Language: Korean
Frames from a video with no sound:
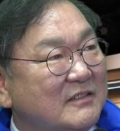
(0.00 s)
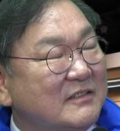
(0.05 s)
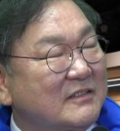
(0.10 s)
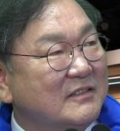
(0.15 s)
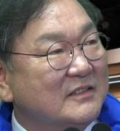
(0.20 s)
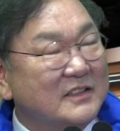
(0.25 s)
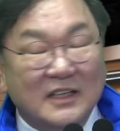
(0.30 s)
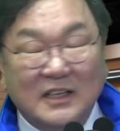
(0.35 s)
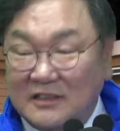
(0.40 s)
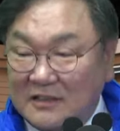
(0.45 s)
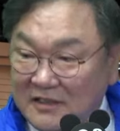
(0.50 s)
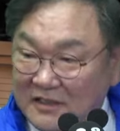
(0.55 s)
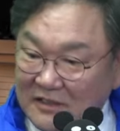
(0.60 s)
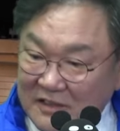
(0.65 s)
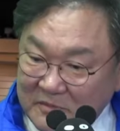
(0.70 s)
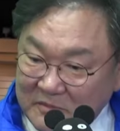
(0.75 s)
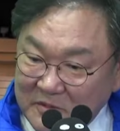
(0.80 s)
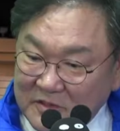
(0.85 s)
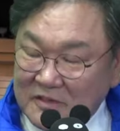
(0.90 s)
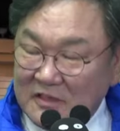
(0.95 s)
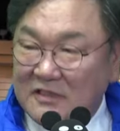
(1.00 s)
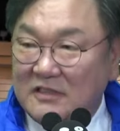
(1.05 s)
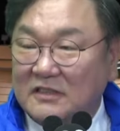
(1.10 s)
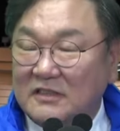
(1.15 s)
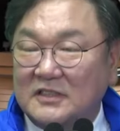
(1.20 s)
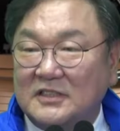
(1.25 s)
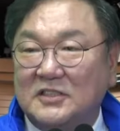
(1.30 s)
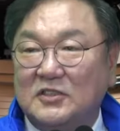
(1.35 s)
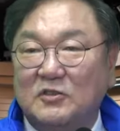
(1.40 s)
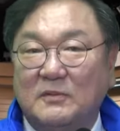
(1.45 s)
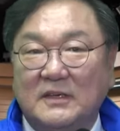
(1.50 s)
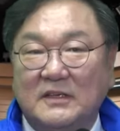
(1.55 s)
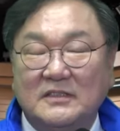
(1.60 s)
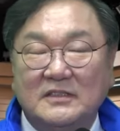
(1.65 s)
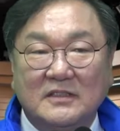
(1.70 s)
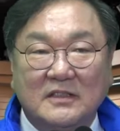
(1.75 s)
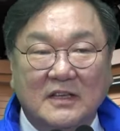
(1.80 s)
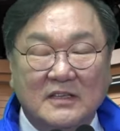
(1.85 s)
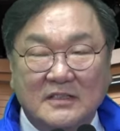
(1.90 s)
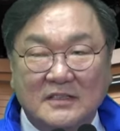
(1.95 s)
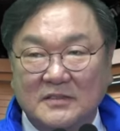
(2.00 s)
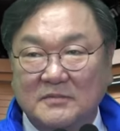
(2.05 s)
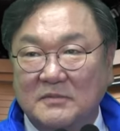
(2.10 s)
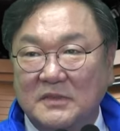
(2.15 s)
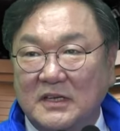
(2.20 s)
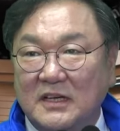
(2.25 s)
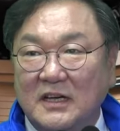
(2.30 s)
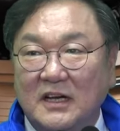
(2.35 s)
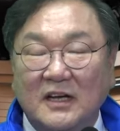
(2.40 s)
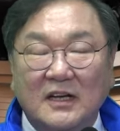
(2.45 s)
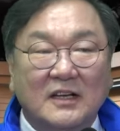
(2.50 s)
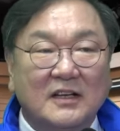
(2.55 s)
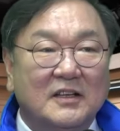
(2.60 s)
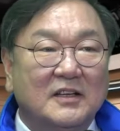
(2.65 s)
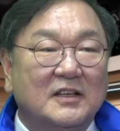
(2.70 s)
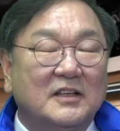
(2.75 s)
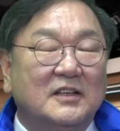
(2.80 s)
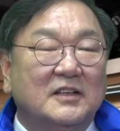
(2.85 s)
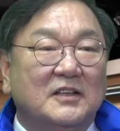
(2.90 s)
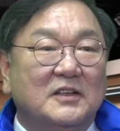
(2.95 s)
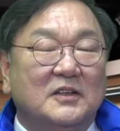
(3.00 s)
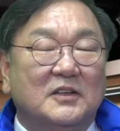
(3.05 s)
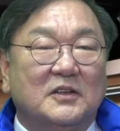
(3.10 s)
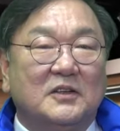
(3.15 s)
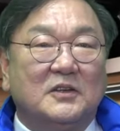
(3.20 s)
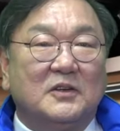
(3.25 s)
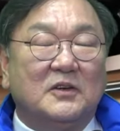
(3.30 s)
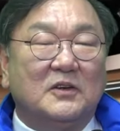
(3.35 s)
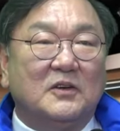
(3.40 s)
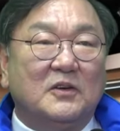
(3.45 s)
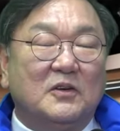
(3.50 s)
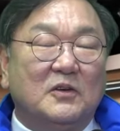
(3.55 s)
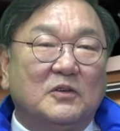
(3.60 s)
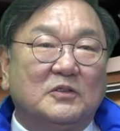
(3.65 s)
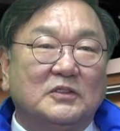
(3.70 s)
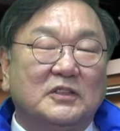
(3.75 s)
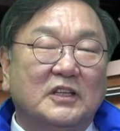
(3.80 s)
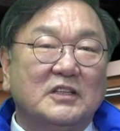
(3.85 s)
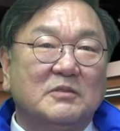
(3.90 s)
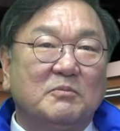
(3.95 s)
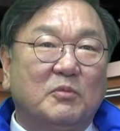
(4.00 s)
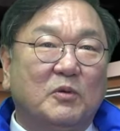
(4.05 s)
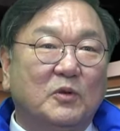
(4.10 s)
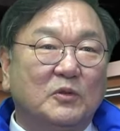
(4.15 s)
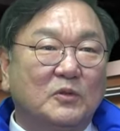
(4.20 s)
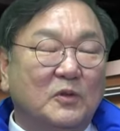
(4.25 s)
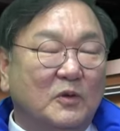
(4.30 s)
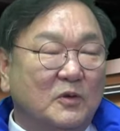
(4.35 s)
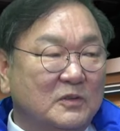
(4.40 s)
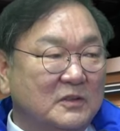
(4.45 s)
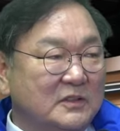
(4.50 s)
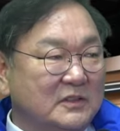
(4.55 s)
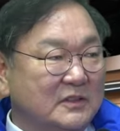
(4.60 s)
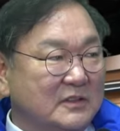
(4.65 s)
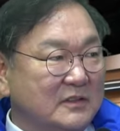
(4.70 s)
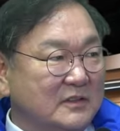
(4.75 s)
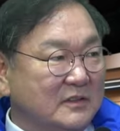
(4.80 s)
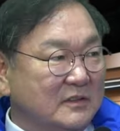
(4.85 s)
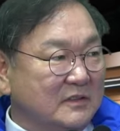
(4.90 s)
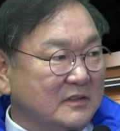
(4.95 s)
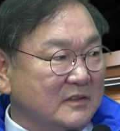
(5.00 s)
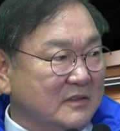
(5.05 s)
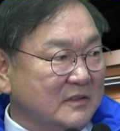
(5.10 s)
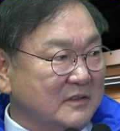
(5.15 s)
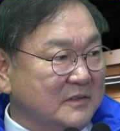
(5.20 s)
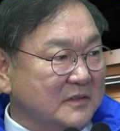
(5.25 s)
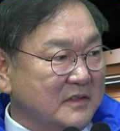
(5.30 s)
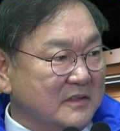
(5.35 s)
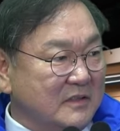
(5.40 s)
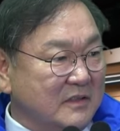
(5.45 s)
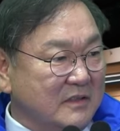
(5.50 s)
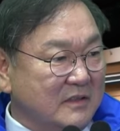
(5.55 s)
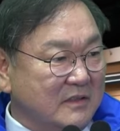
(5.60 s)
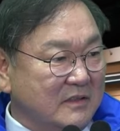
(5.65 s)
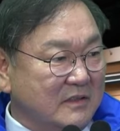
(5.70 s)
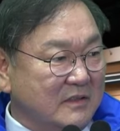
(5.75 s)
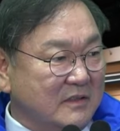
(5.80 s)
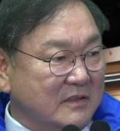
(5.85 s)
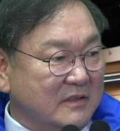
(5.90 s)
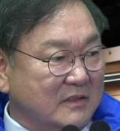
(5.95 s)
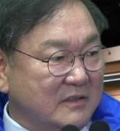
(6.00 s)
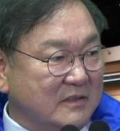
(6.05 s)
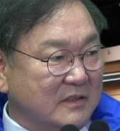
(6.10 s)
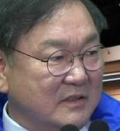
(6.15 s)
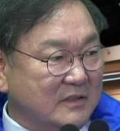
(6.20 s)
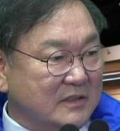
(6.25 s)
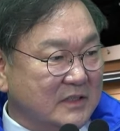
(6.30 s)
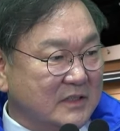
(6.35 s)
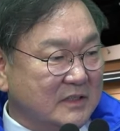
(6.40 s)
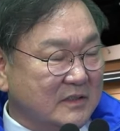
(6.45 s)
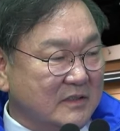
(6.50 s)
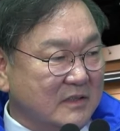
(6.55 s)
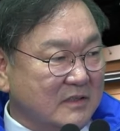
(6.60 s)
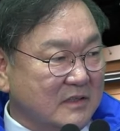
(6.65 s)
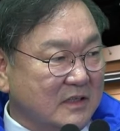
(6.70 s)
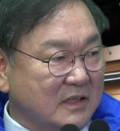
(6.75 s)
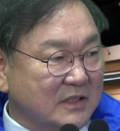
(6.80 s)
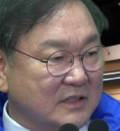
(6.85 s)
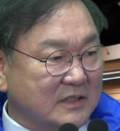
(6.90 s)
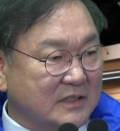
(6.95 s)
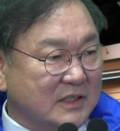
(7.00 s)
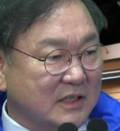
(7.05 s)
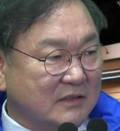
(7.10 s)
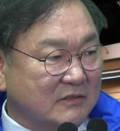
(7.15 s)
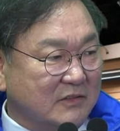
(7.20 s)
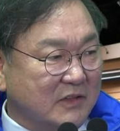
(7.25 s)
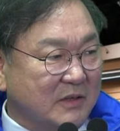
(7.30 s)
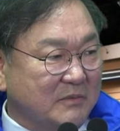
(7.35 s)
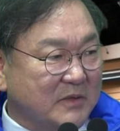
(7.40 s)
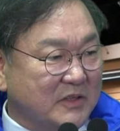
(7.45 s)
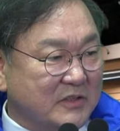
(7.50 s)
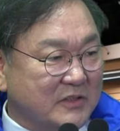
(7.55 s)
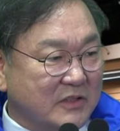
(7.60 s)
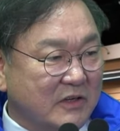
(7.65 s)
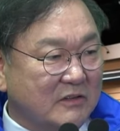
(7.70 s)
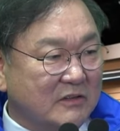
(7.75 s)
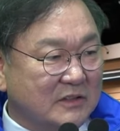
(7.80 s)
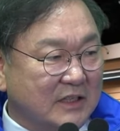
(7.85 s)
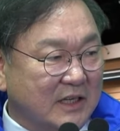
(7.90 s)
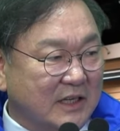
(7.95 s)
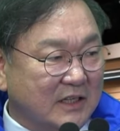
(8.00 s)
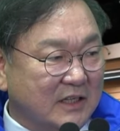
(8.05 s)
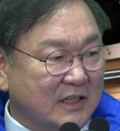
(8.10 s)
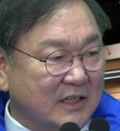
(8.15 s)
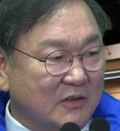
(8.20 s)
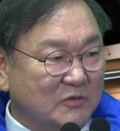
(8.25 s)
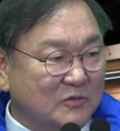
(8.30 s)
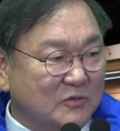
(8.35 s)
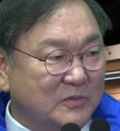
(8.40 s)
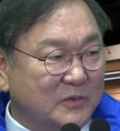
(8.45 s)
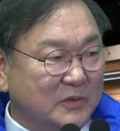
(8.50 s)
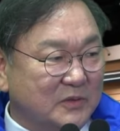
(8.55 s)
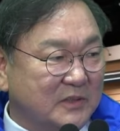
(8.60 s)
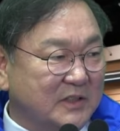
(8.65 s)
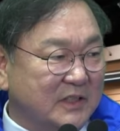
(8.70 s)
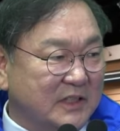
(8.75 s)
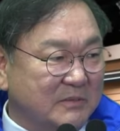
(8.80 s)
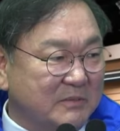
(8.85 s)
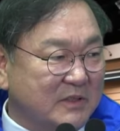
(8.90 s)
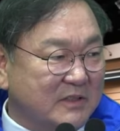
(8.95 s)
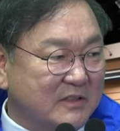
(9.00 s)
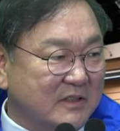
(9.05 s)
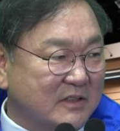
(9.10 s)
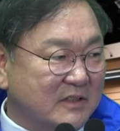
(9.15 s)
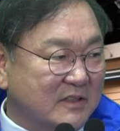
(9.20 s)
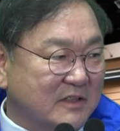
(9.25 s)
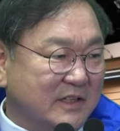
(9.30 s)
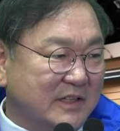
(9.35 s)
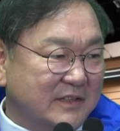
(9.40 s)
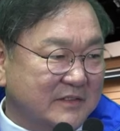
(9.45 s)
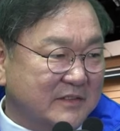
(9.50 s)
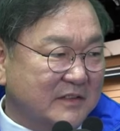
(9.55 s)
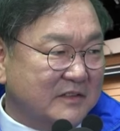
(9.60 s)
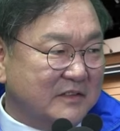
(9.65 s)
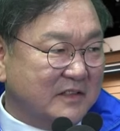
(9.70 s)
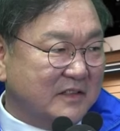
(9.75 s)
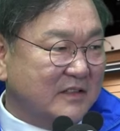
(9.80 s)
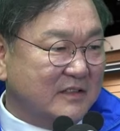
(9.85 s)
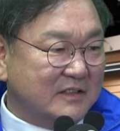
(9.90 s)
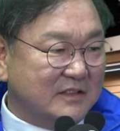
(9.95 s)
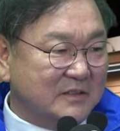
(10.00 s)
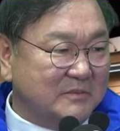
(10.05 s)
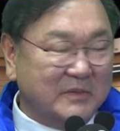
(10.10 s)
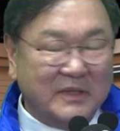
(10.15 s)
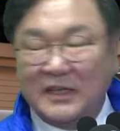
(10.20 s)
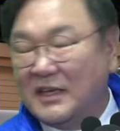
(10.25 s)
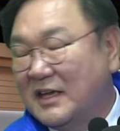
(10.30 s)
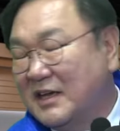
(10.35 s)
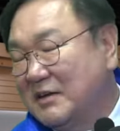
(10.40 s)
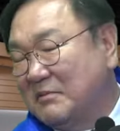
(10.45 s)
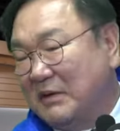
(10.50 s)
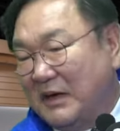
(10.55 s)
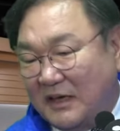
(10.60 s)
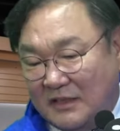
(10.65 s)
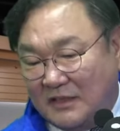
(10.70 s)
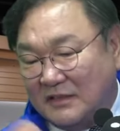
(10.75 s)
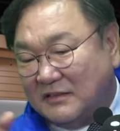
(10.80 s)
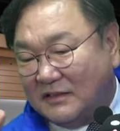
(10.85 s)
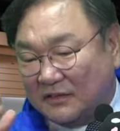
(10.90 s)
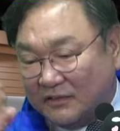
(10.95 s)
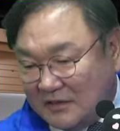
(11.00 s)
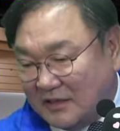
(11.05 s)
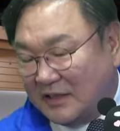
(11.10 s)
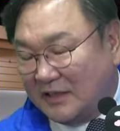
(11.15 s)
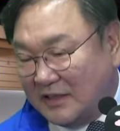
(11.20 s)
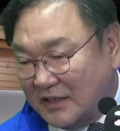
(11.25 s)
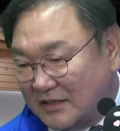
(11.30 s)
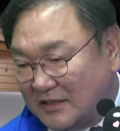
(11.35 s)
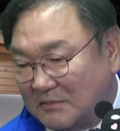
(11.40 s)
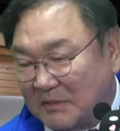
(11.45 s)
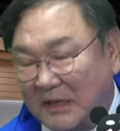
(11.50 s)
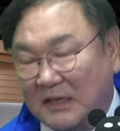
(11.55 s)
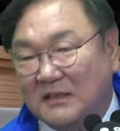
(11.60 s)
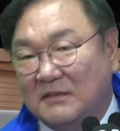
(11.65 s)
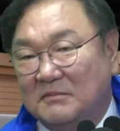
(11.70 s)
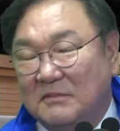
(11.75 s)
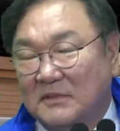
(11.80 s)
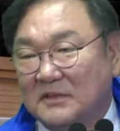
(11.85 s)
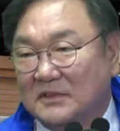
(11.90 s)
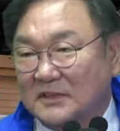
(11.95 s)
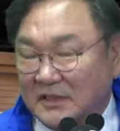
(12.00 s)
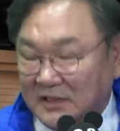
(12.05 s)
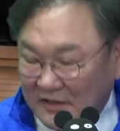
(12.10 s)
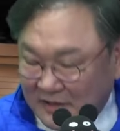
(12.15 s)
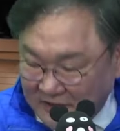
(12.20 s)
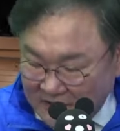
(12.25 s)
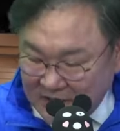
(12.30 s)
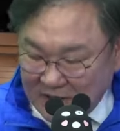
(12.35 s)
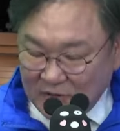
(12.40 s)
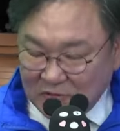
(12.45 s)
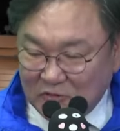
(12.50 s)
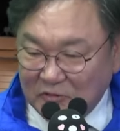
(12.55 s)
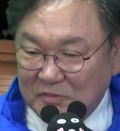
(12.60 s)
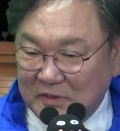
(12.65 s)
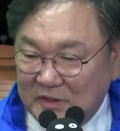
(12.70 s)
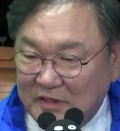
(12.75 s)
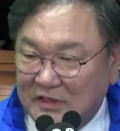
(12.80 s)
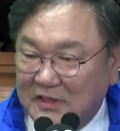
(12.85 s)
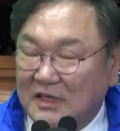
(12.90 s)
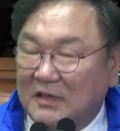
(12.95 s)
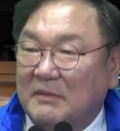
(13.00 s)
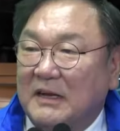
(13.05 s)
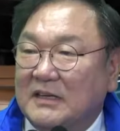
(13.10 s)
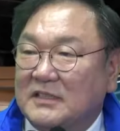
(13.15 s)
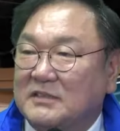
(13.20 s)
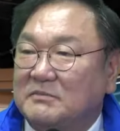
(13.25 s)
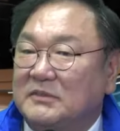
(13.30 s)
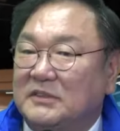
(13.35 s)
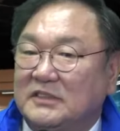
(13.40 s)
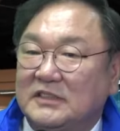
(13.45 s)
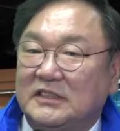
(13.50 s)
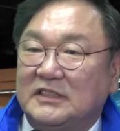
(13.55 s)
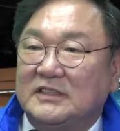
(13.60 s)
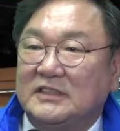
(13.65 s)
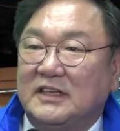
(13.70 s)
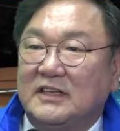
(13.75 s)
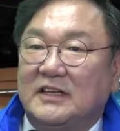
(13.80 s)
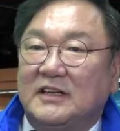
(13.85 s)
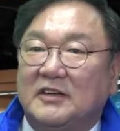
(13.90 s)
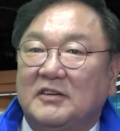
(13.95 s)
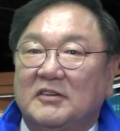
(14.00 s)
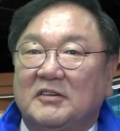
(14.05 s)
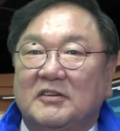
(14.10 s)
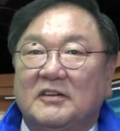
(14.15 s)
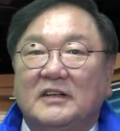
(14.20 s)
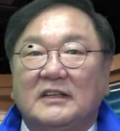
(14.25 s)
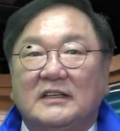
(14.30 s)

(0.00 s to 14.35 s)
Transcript: 제가 이제 여러 번 선거를 치러봤지 않습니까? 근데 이제 보통은 선거가 시작되면 정당이나 후보들이 이번 선거의 성격, 의미, 막 이런 것들에 대해서 이게 국민들께 말씀을 드리잖아요.